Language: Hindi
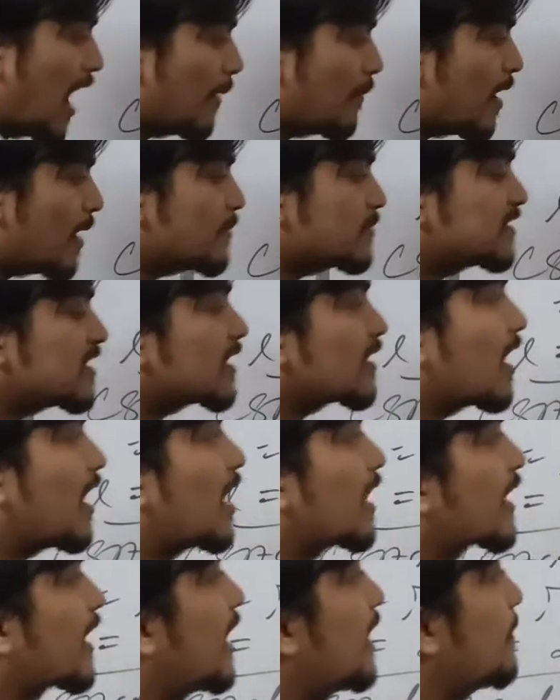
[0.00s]
अब हमसे
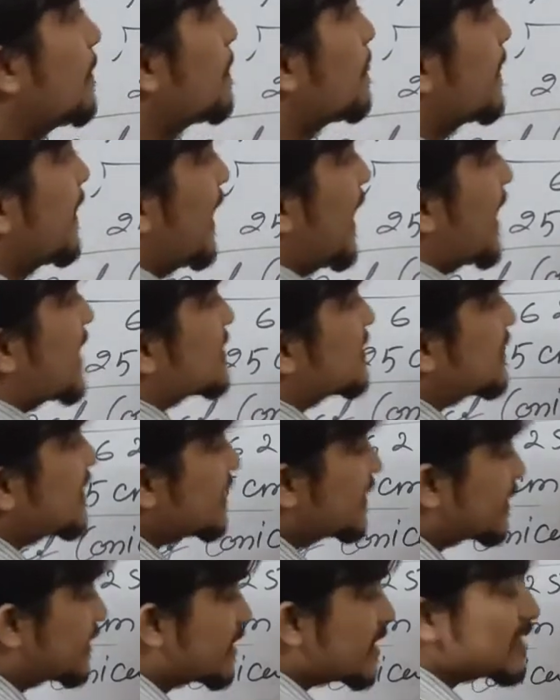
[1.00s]
कहा गया है
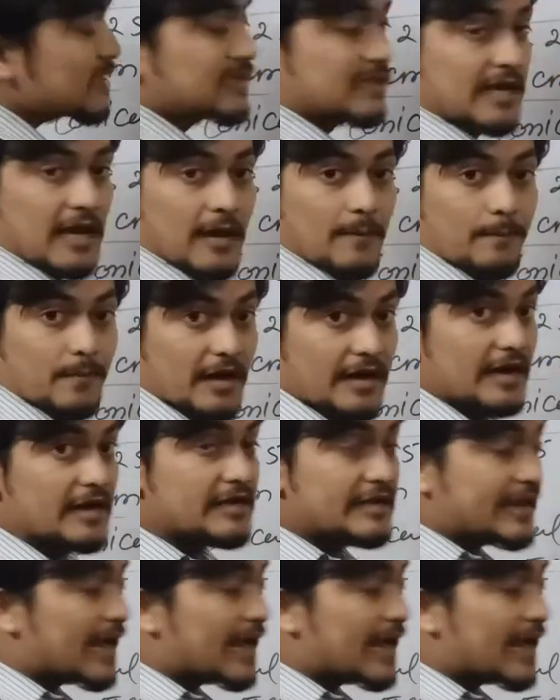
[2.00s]
ऐसी 10 कैप का यानी